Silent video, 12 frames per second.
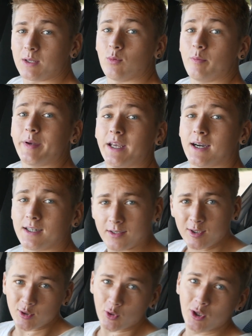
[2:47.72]
Поэтому мы приехали
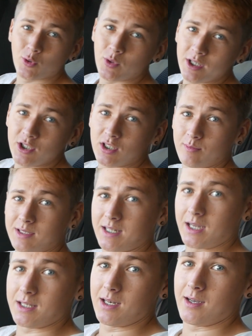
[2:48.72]
на стройку и ищем
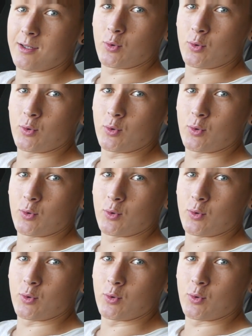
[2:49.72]
строителей,